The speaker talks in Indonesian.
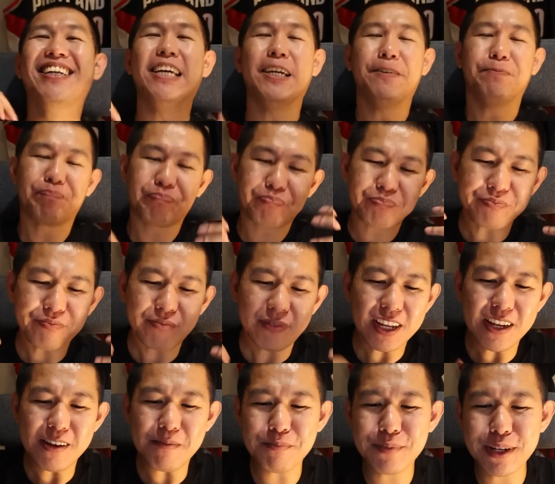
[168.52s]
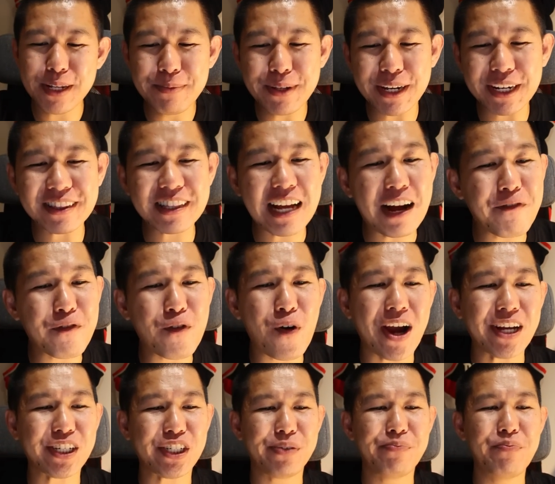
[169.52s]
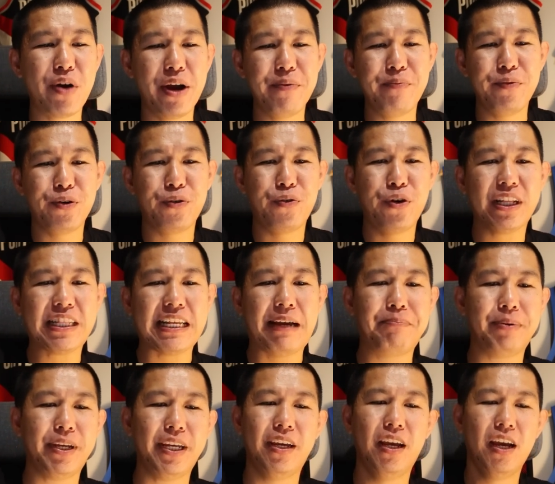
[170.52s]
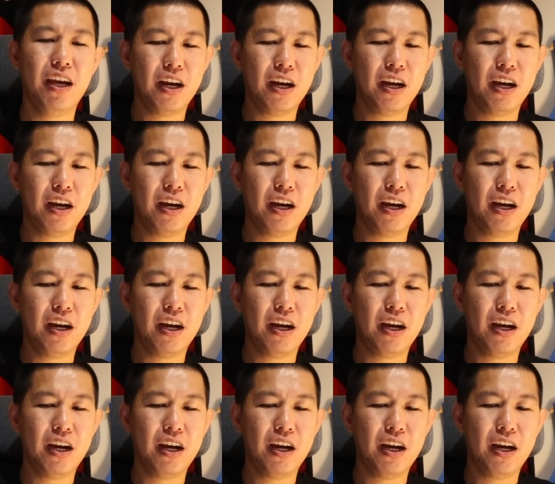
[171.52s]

Ini benar-benar tough question banget menurut gue tapi